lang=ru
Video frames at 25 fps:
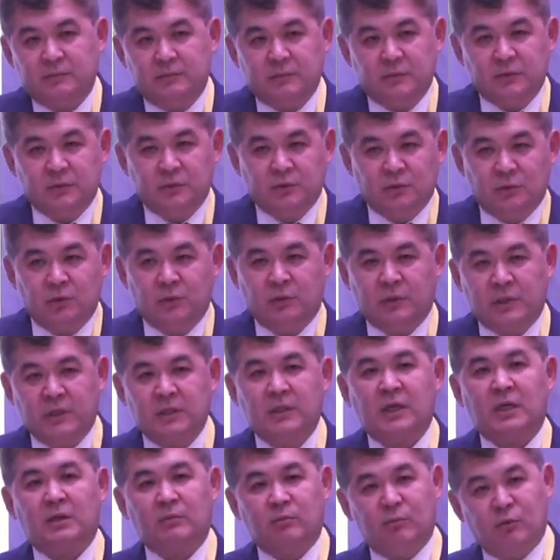но
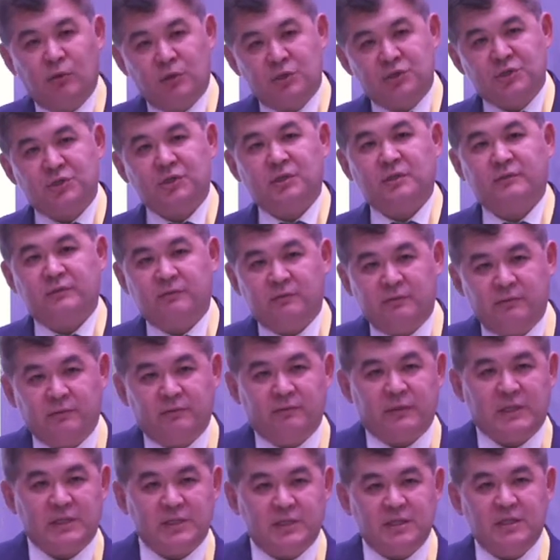рынок больше в
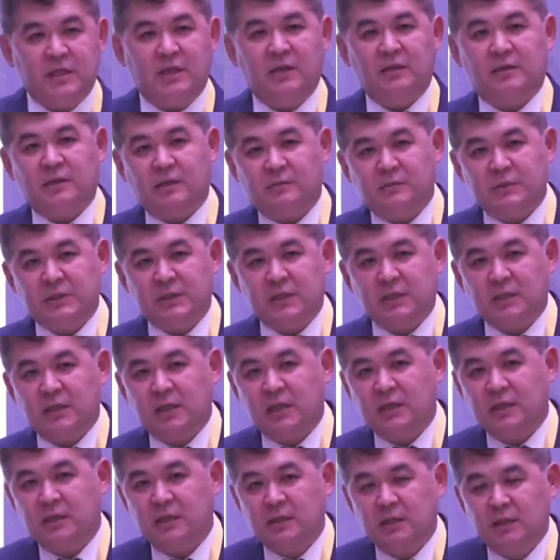России там, и так
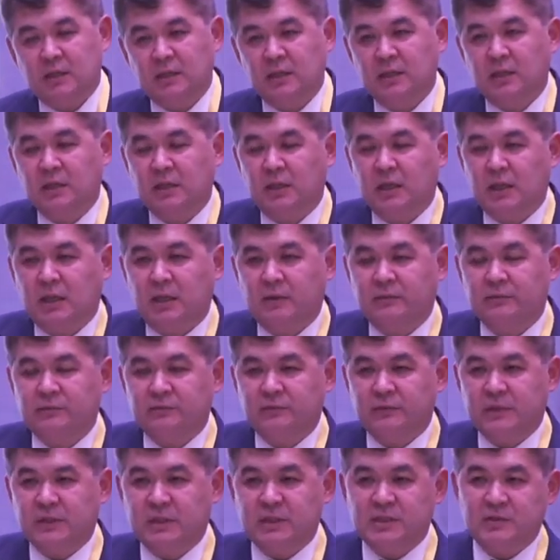далее. Э,
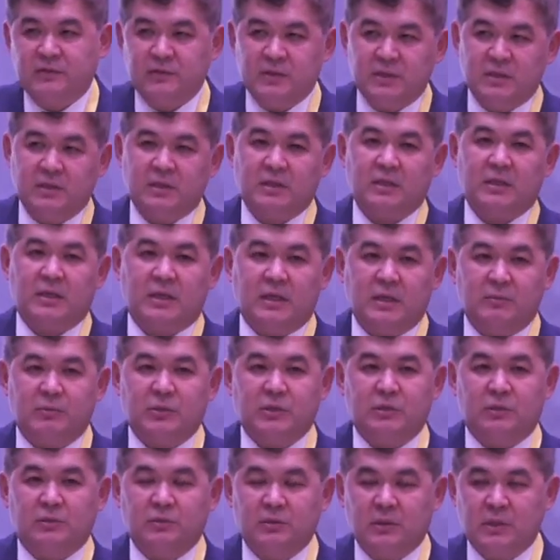в этой связи такая
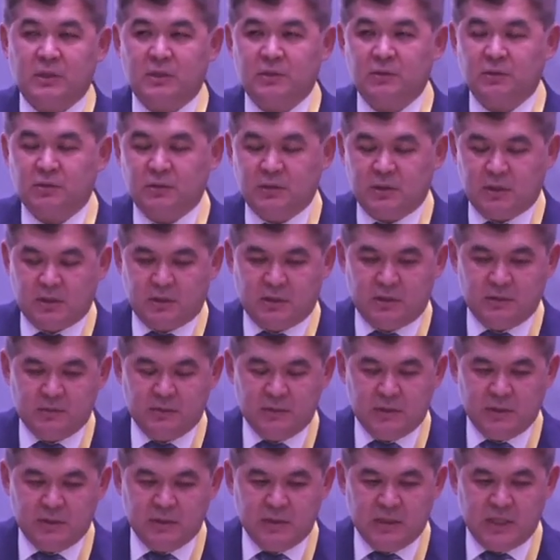определенная идет
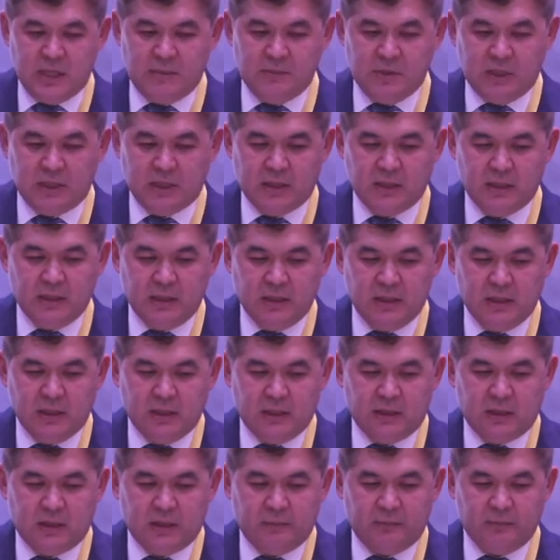э, динамика.
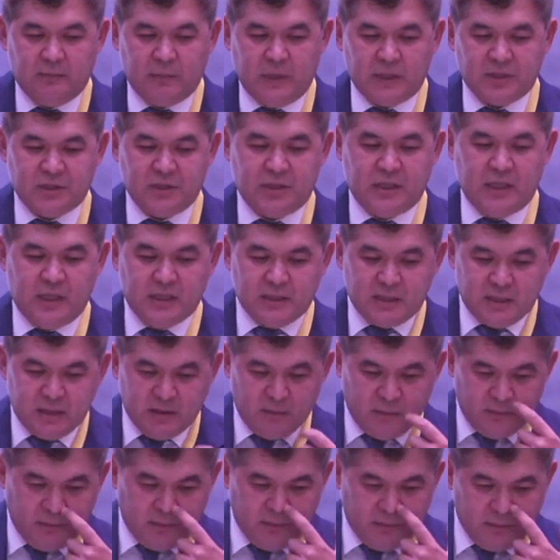Ожидается
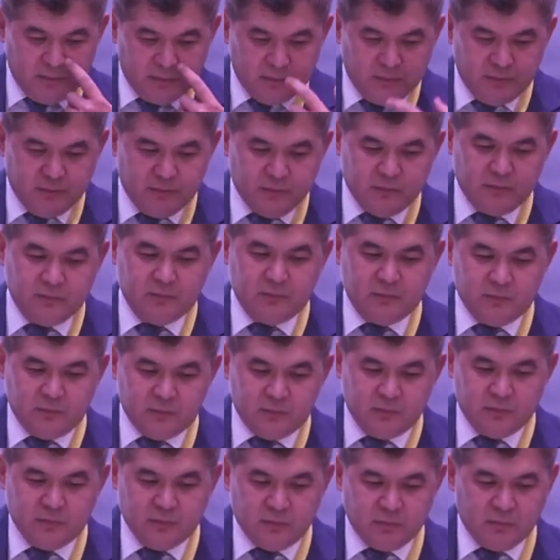
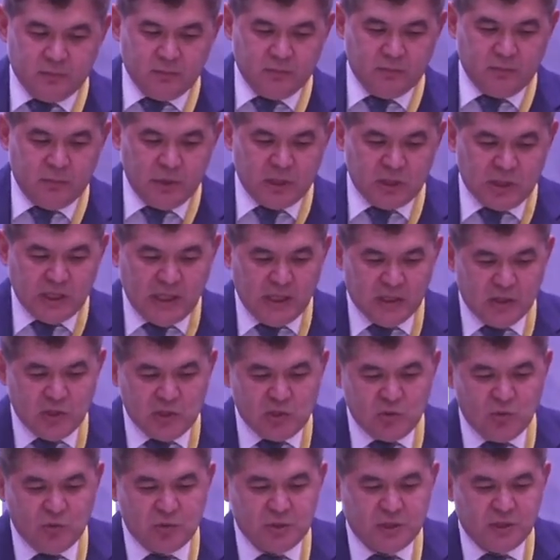большая
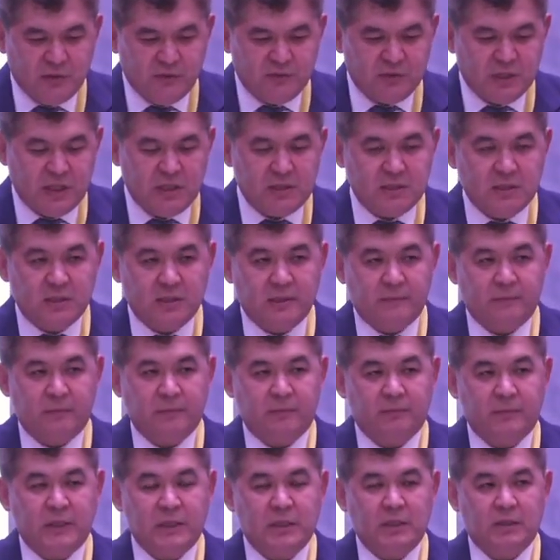дискуссия в части
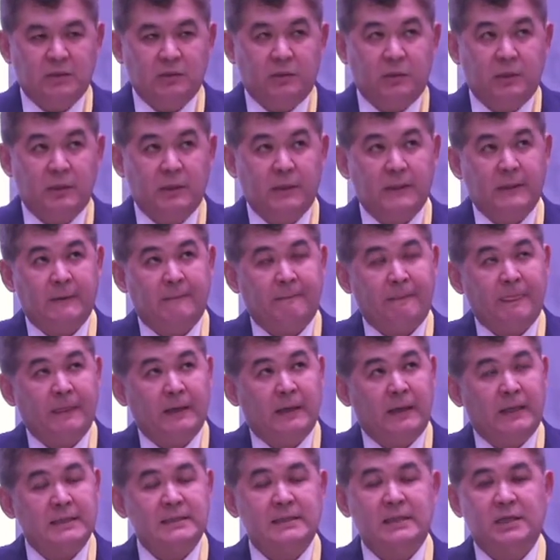мониторинга
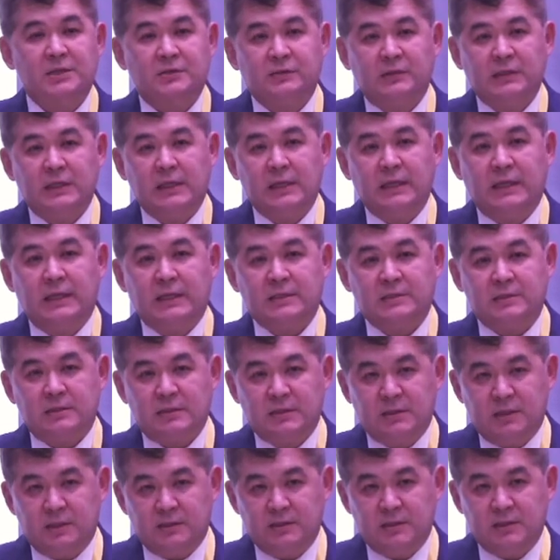отслеживания лекарственных
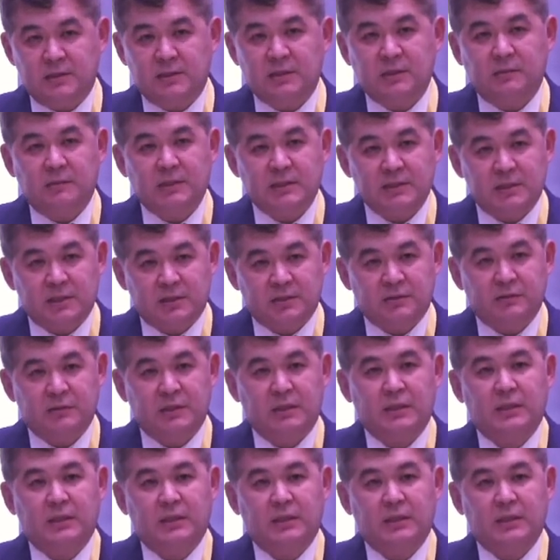средств, системы отслеживания